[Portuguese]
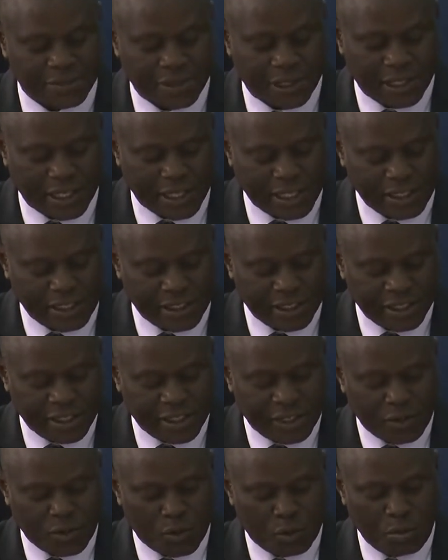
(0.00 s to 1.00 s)
na lei,
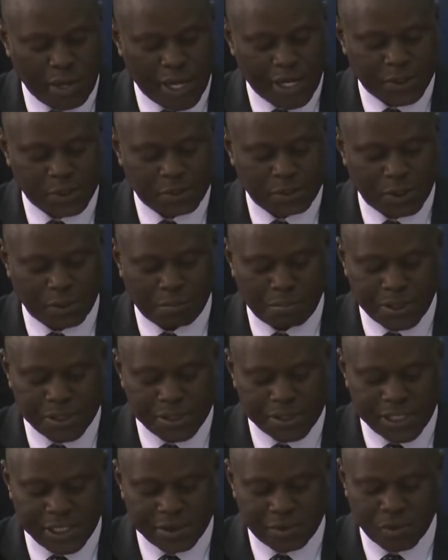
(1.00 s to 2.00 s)
nomeados pelo
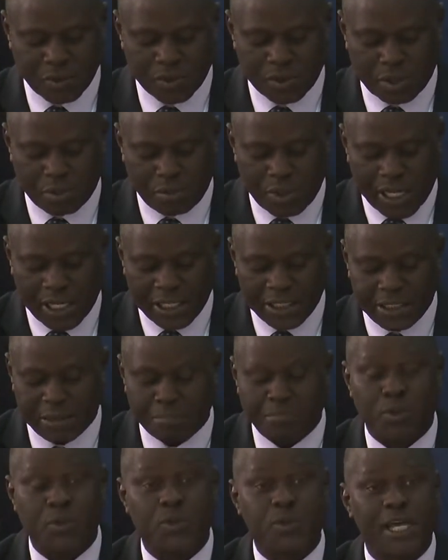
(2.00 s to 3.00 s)
Presidente do Tribunal e
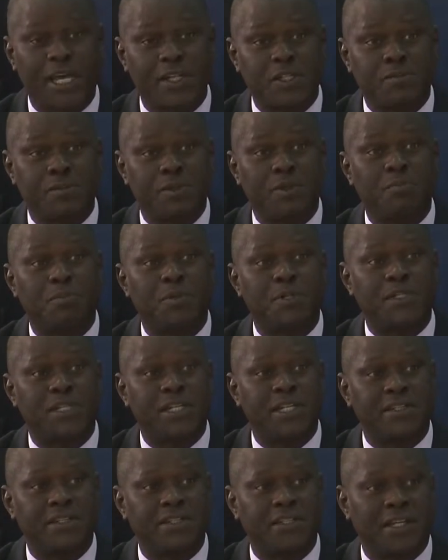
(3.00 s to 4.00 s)
empossados pelo
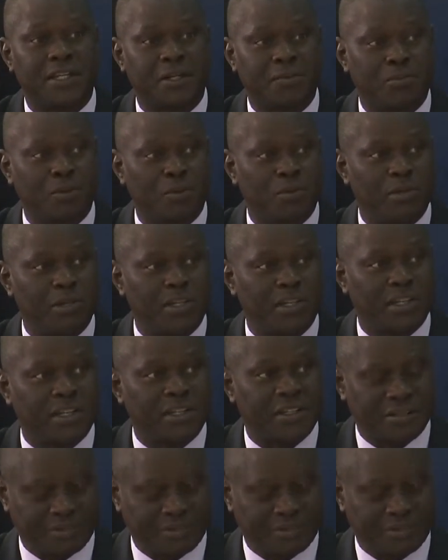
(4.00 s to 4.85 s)
Presidente da República.